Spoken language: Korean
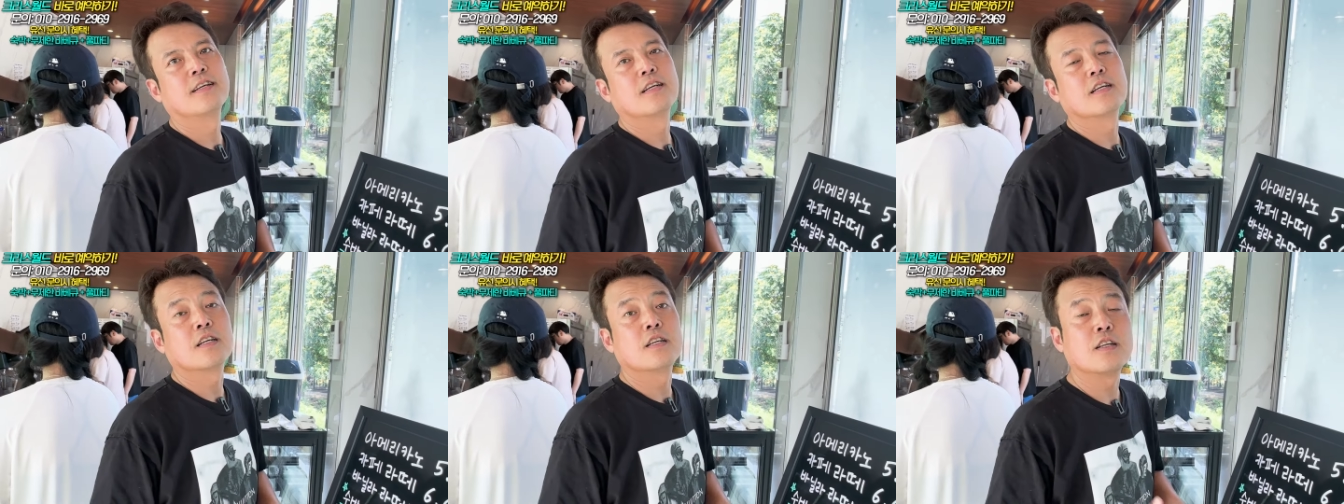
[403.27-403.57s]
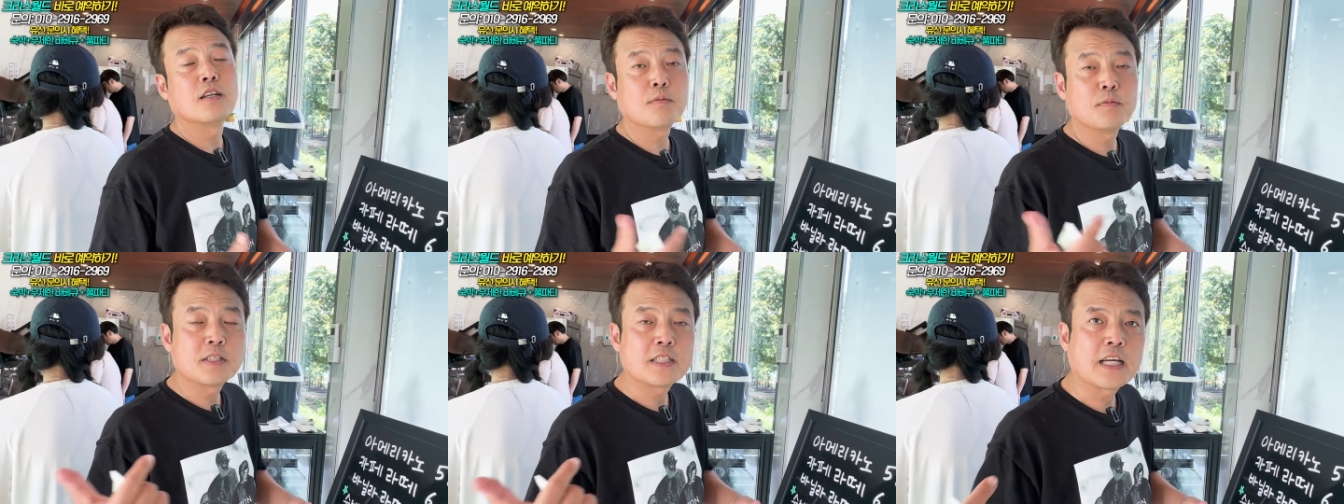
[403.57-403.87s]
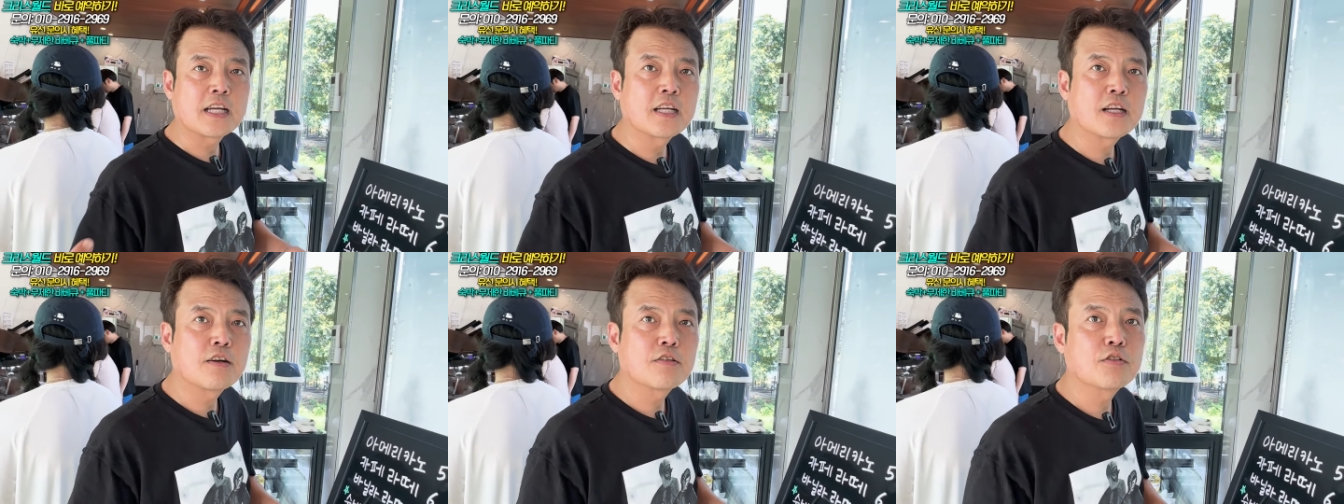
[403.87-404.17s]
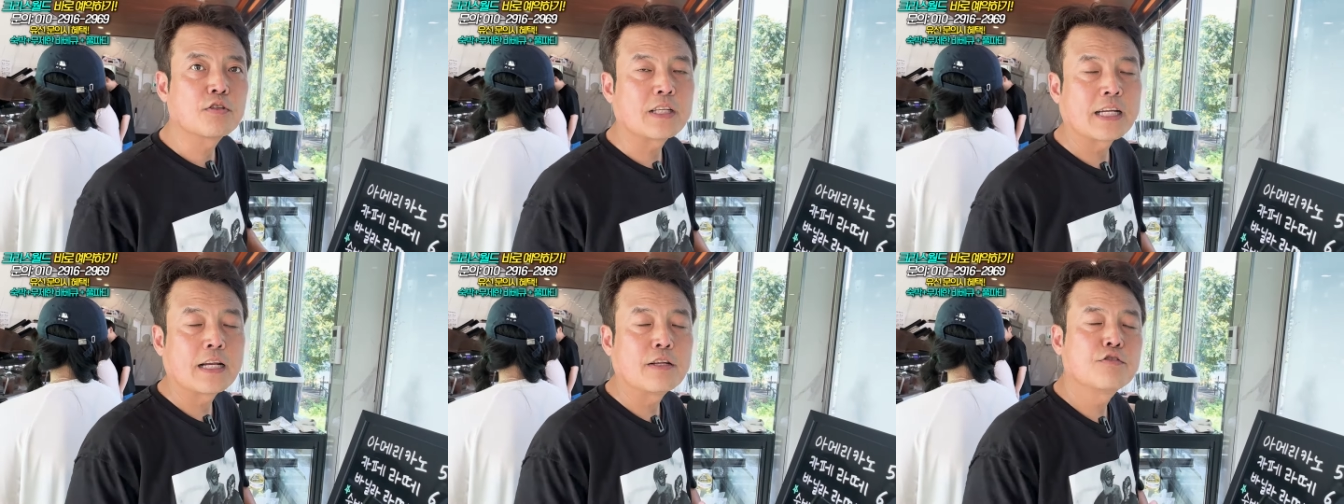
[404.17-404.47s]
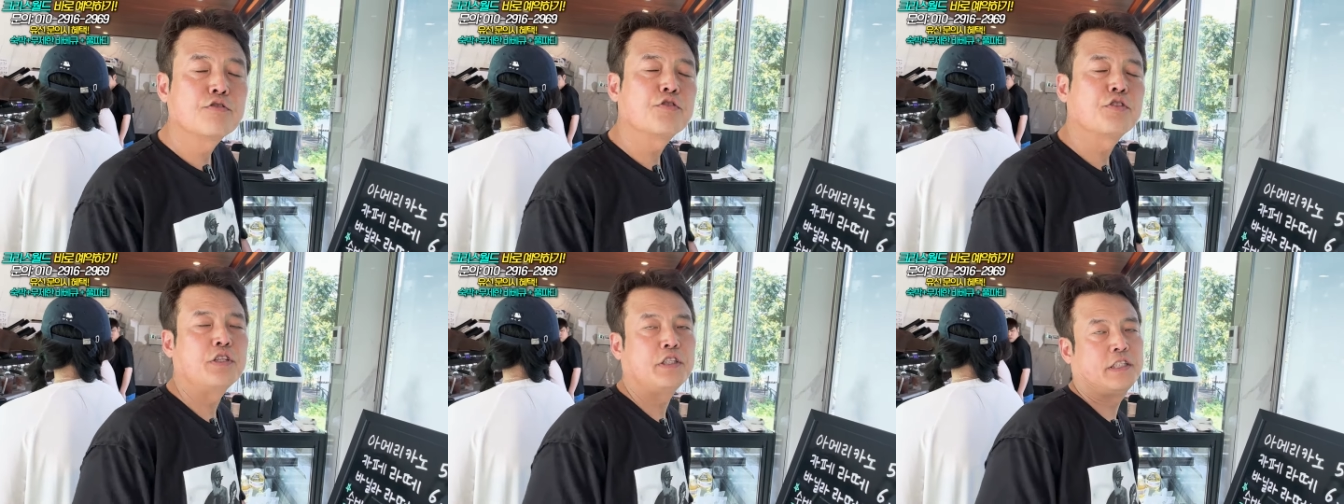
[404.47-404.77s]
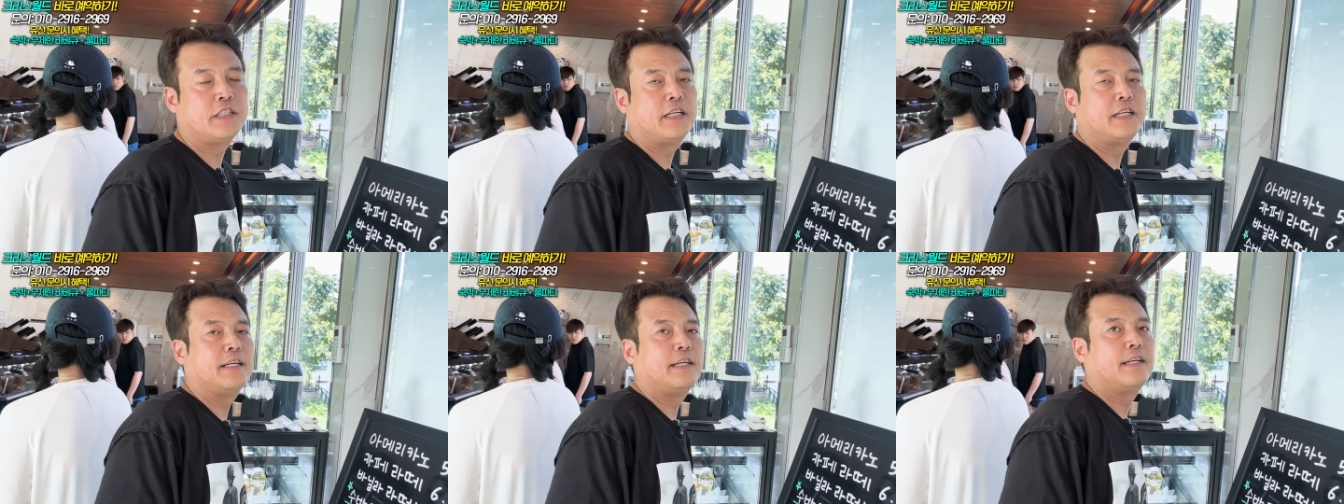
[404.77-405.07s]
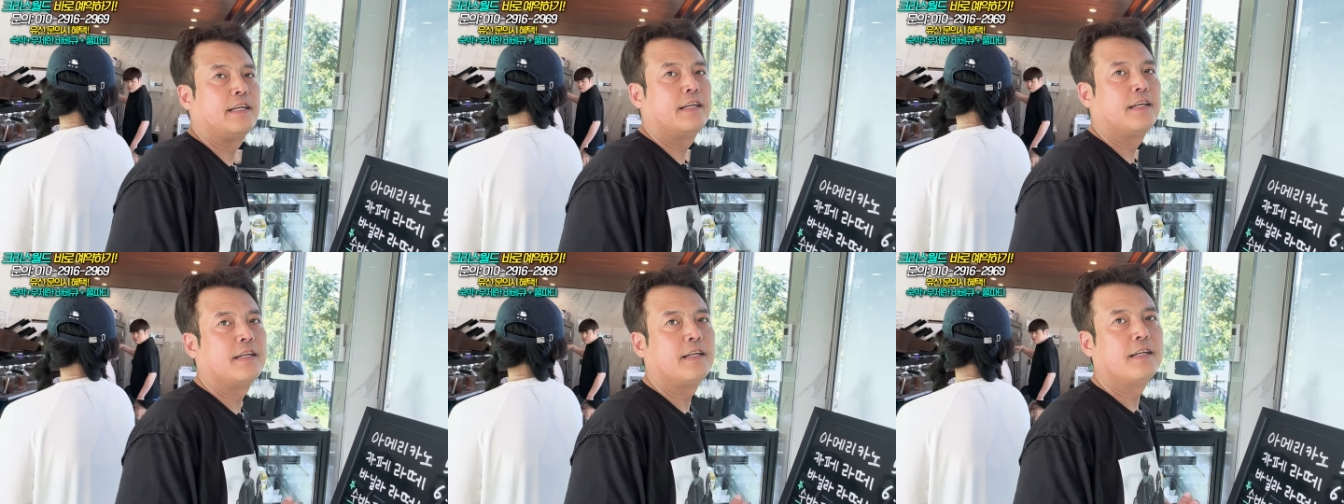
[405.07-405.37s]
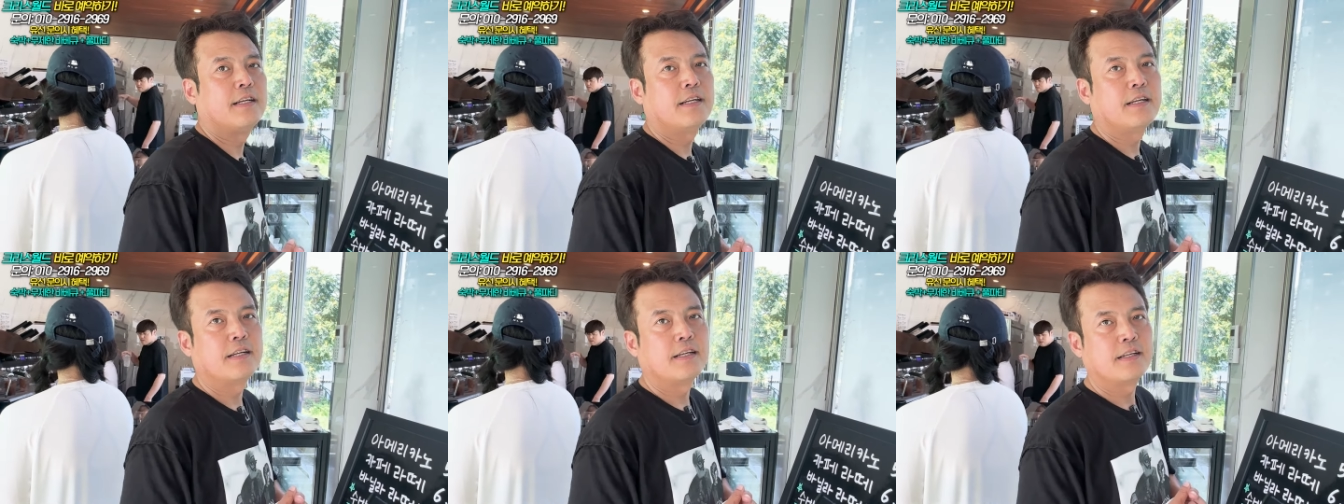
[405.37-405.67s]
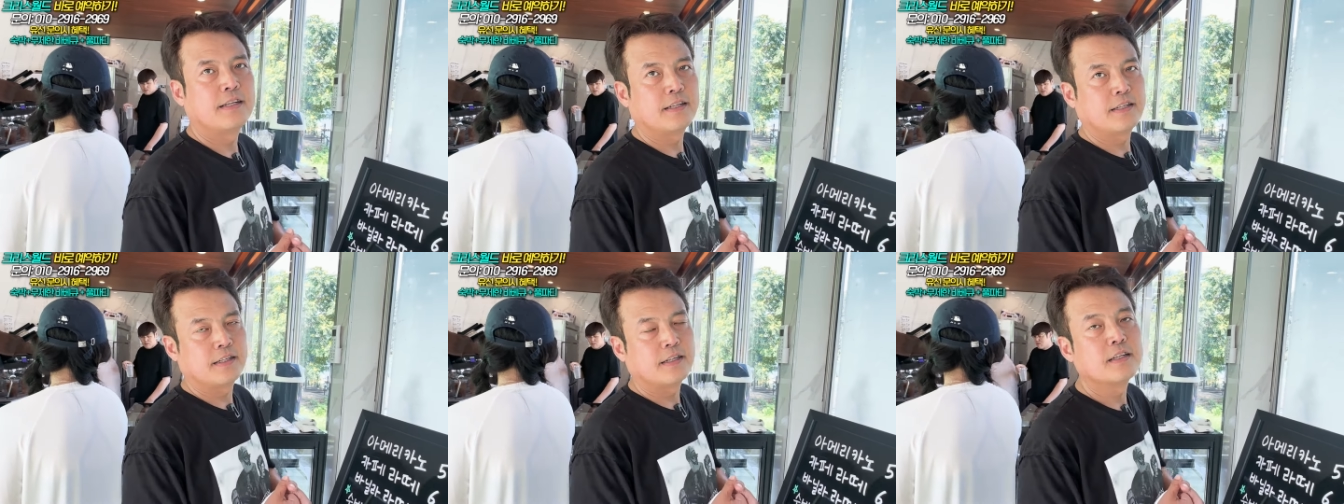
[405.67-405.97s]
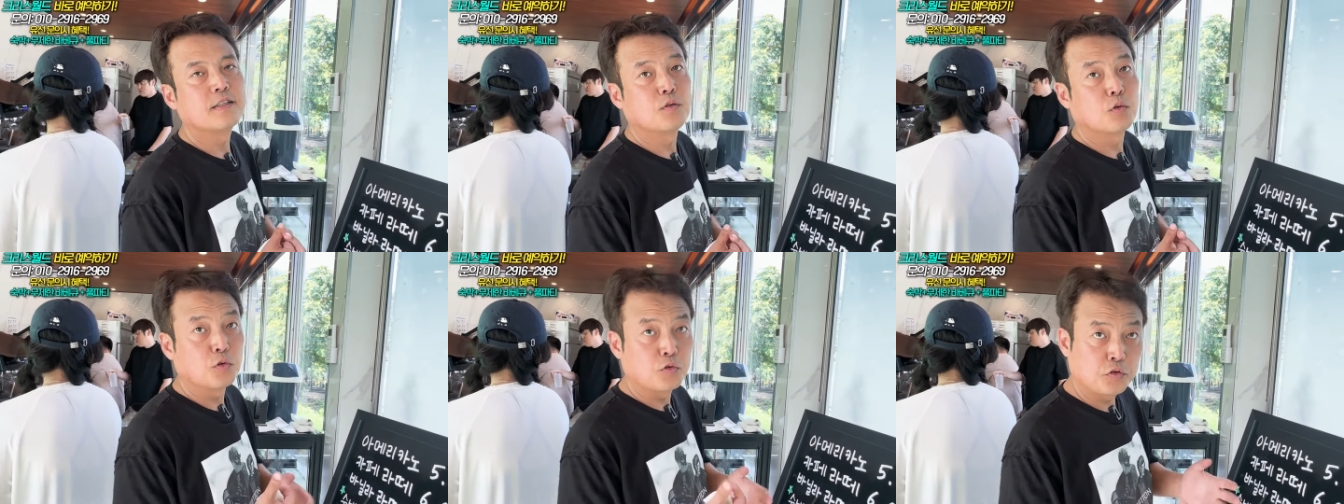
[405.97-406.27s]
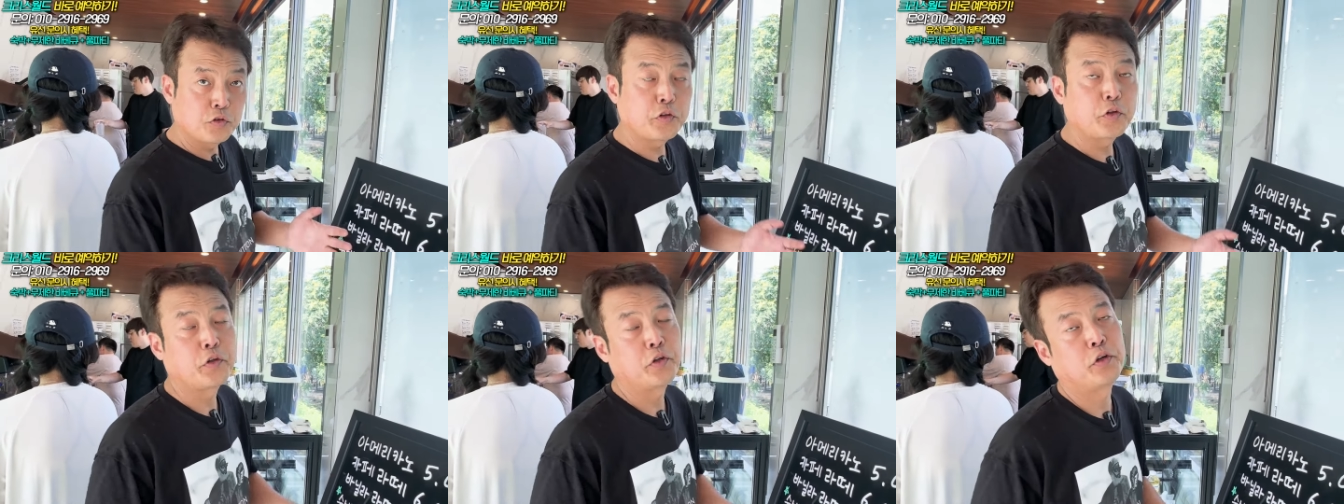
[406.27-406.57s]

그러면 자기가 와서 잘 수도 있잖아. 놀 수도